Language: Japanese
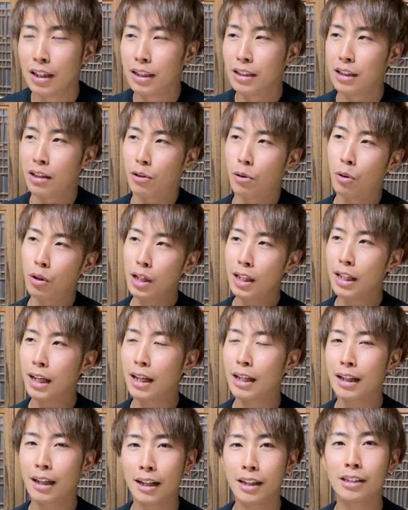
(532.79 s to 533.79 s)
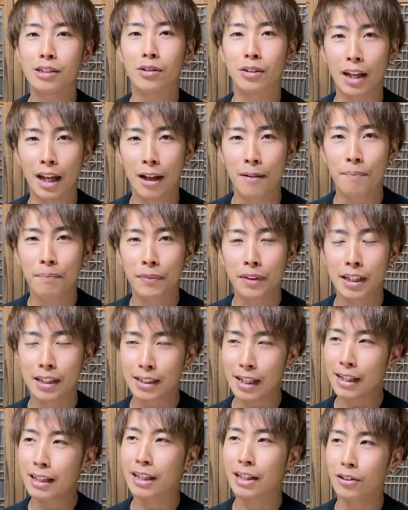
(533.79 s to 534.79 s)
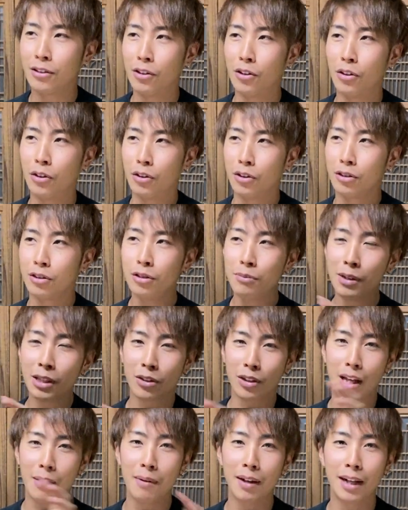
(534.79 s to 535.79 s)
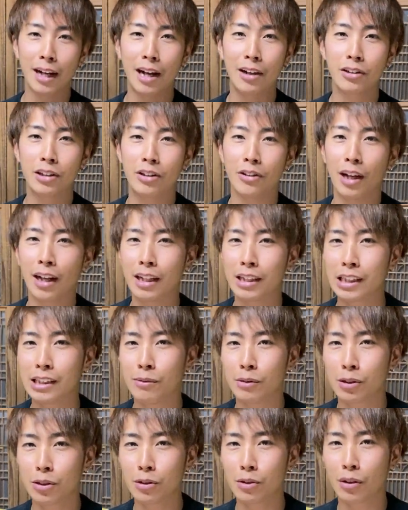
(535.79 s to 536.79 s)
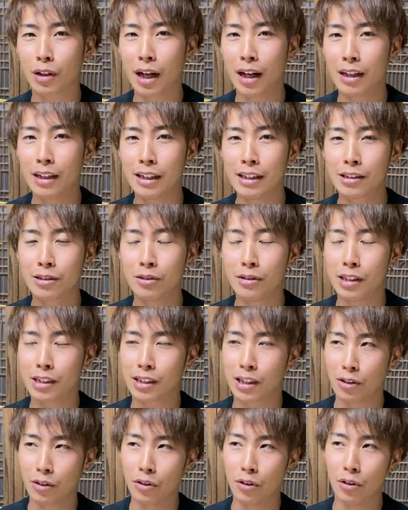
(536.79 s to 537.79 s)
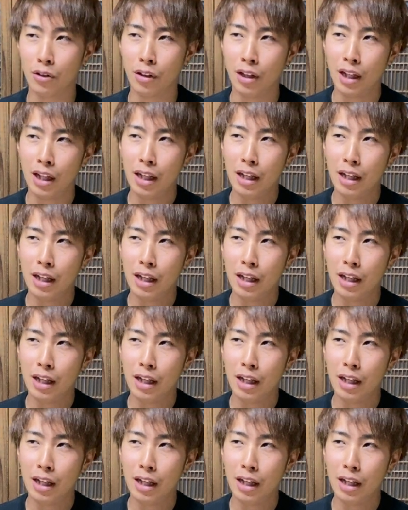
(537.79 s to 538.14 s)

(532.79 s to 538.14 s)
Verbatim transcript: いやこれなかなかいいですよねでさっきの海と山があるっていう話にもちょっと関連するんですけど